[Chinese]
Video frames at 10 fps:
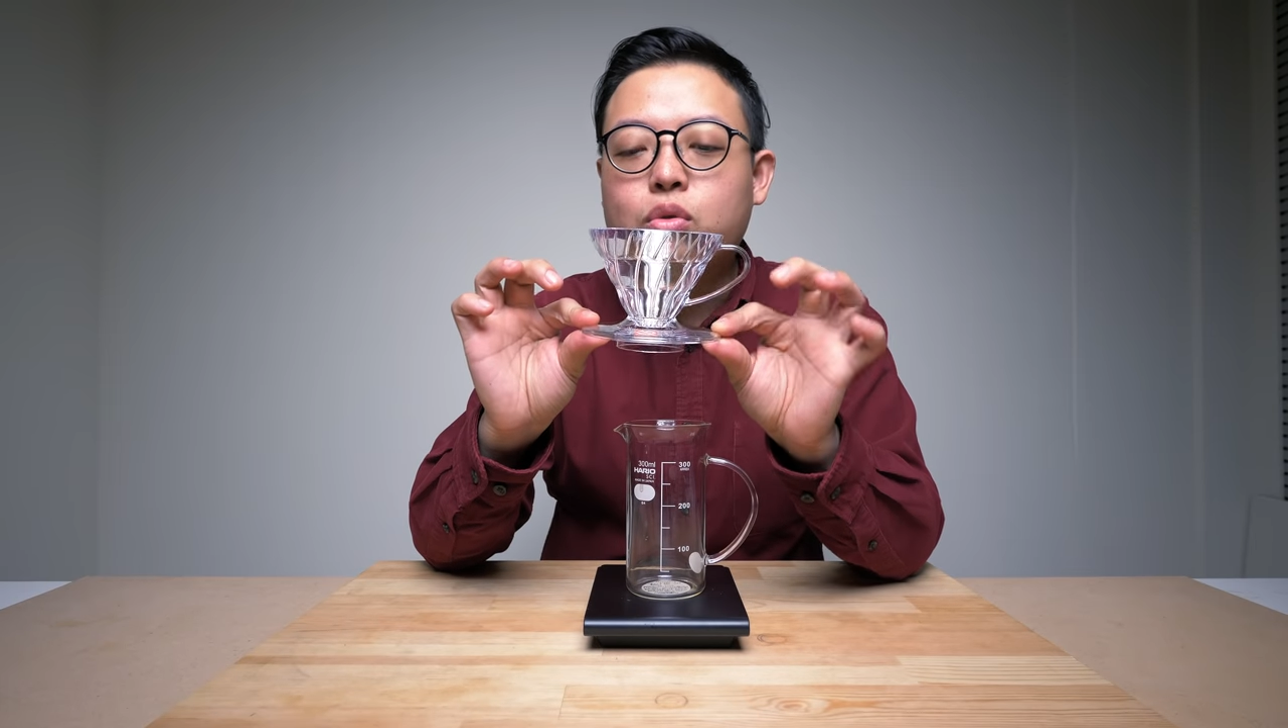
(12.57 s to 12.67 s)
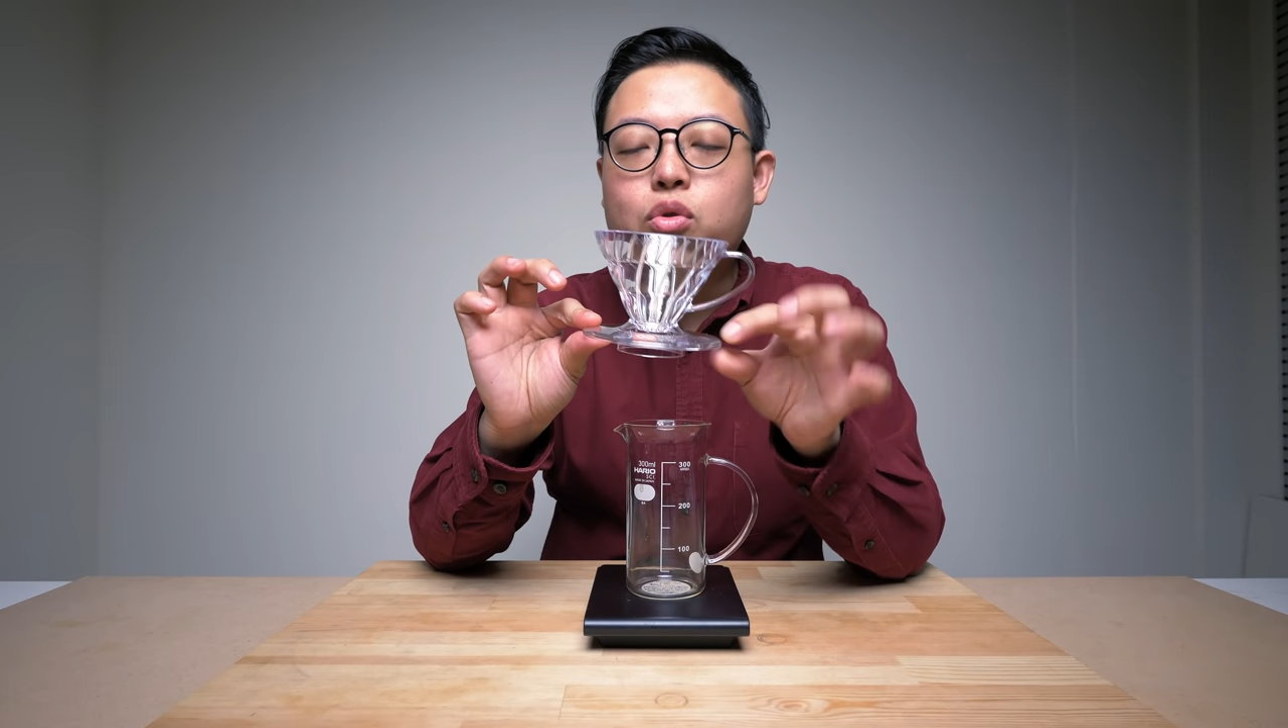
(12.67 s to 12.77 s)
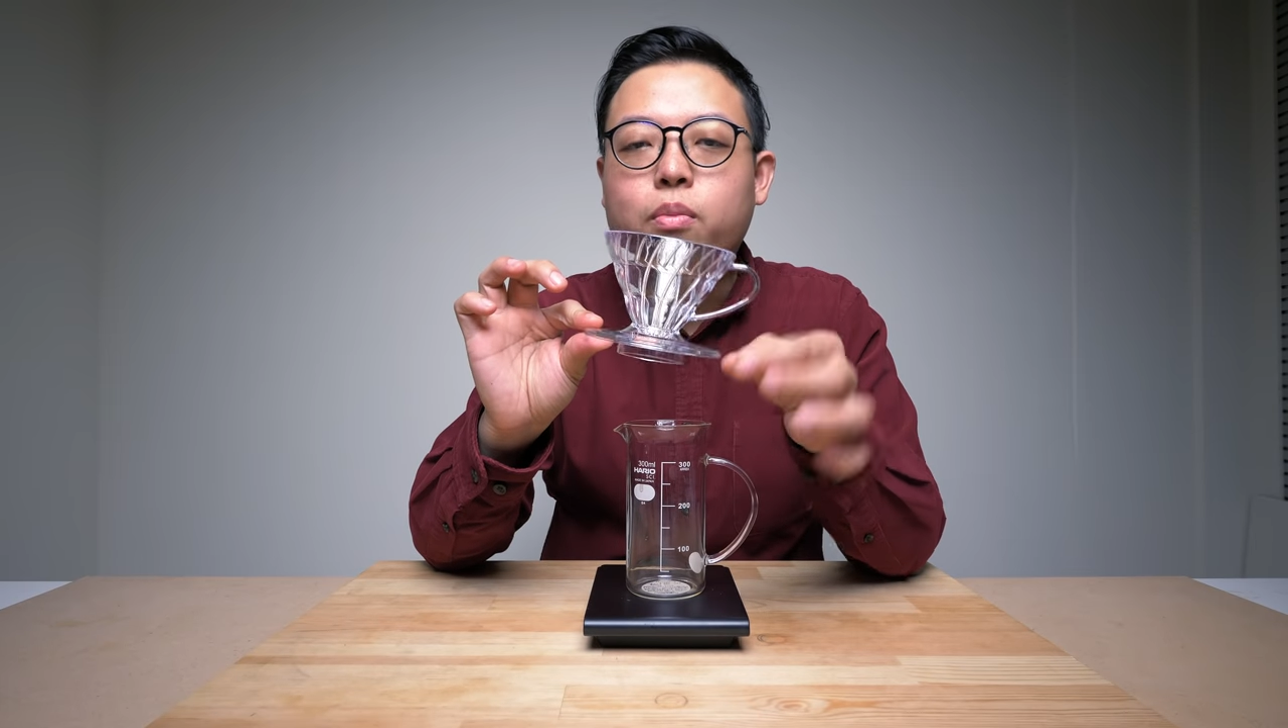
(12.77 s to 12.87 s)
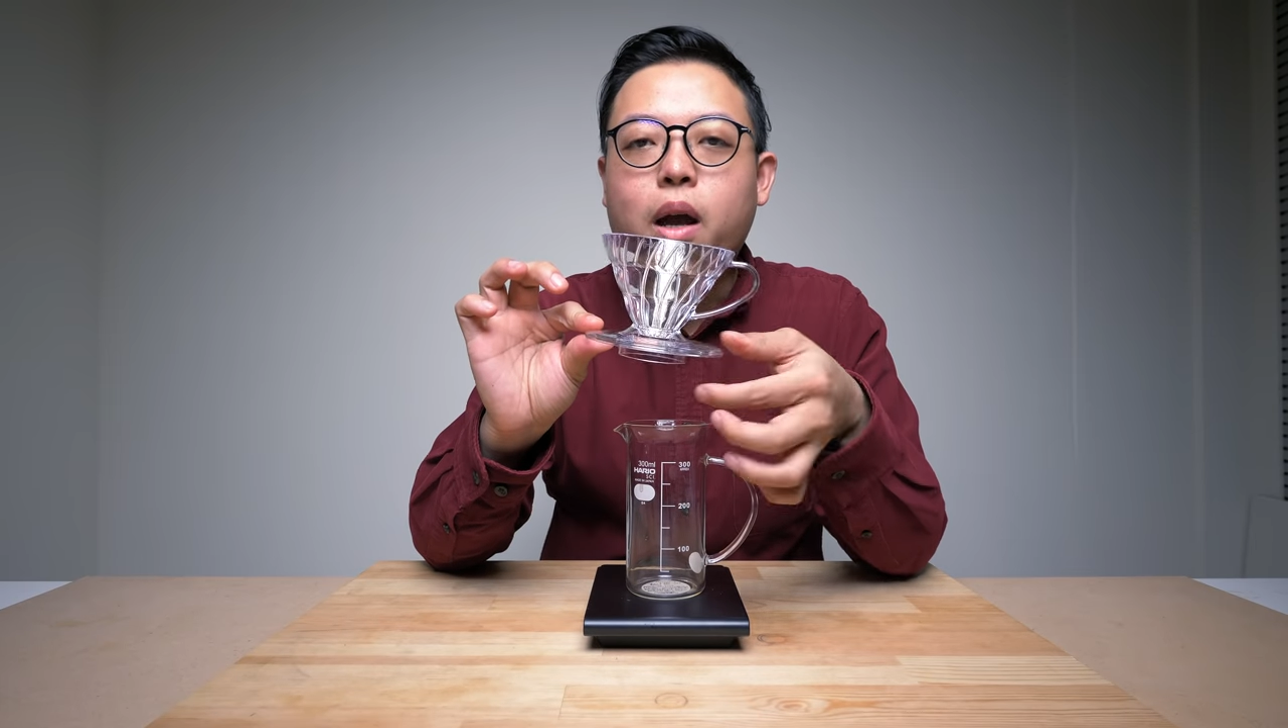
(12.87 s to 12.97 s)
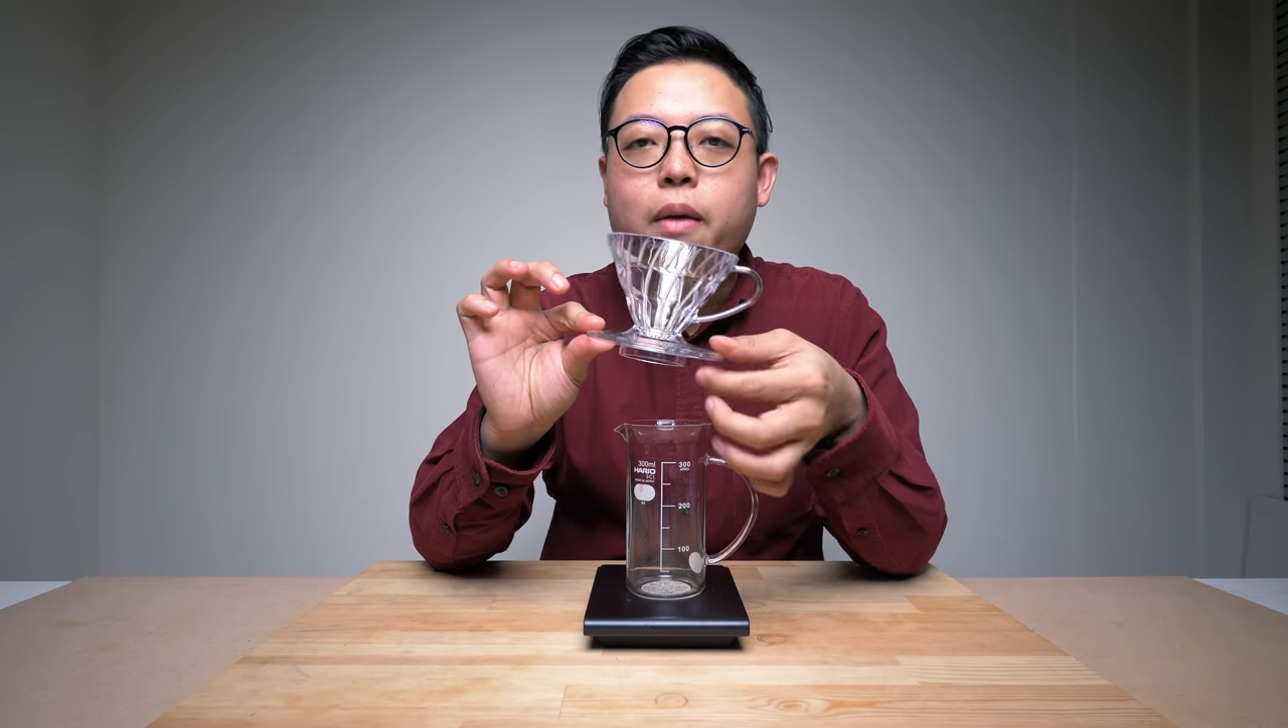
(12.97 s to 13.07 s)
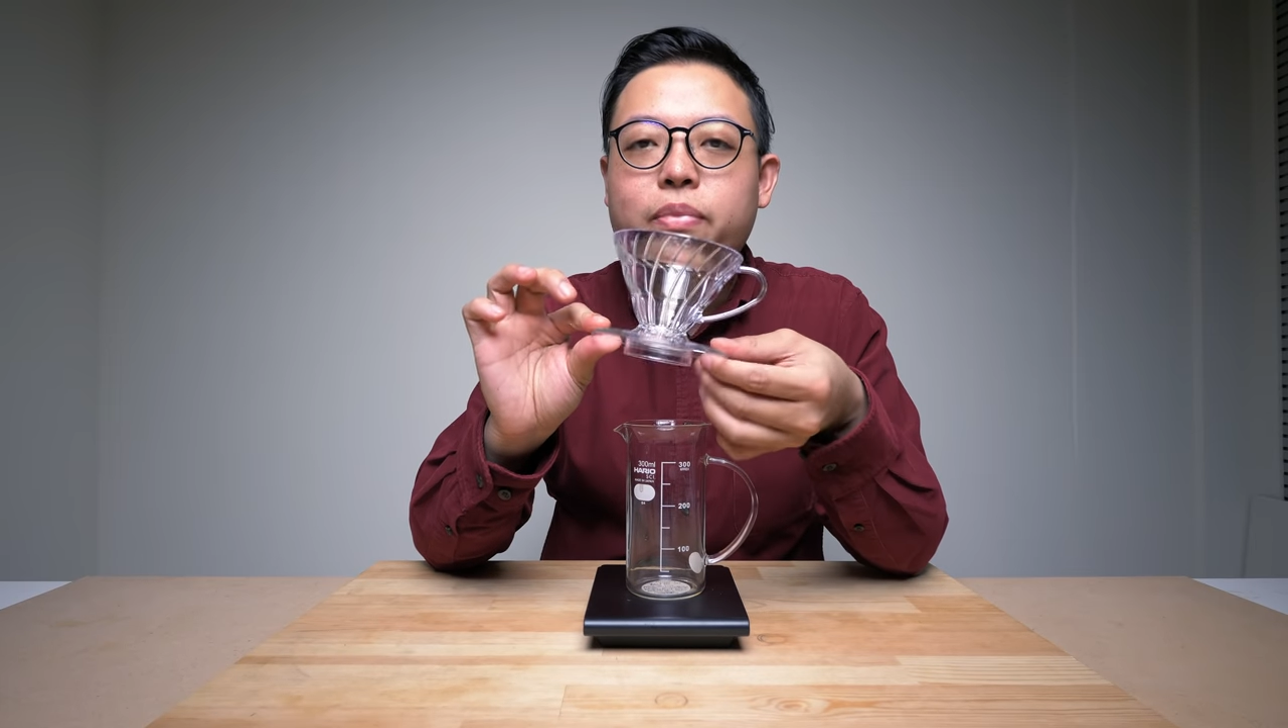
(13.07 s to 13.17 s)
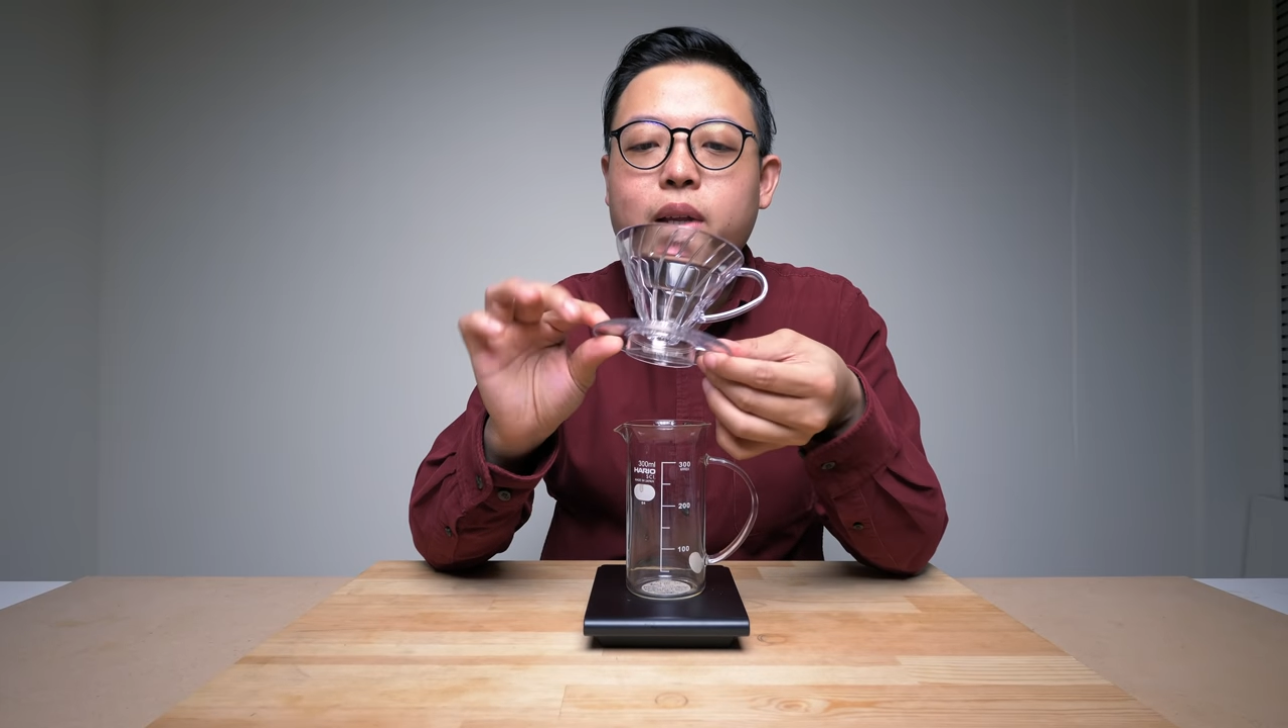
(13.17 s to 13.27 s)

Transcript: 滤杯，